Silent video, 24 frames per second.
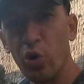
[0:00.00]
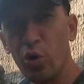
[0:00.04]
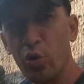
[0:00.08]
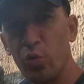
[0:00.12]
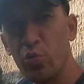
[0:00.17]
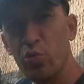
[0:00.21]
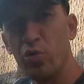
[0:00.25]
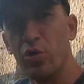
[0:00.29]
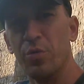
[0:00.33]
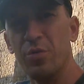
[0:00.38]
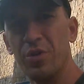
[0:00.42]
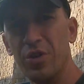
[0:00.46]
No
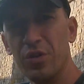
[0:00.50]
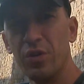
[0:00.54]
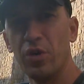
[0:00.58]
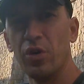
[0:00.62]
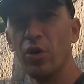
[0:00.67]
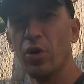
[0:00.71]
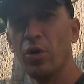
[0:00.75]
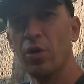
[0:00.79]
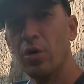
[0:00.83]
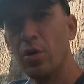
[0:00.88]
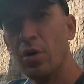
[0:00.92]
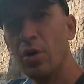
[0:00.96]
mury
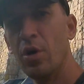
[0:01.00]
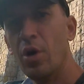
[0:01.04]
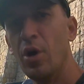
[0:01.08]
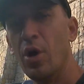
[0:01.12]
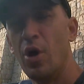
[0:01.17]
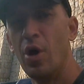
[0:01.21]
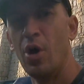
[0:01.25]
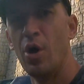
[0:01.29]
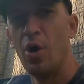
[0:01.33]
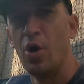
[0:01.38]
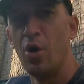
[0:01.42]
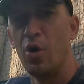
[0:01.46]
miejskie
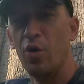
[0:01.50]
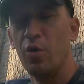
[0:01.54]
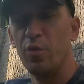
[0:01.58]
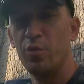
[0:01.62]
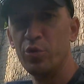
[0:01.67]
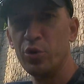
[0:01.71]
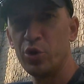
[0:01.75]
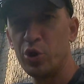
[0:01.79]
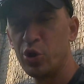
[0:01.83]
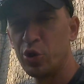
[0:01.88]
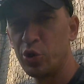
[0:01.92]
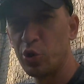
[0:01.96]
w
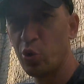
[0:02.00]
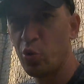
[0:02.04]
Bystrzycy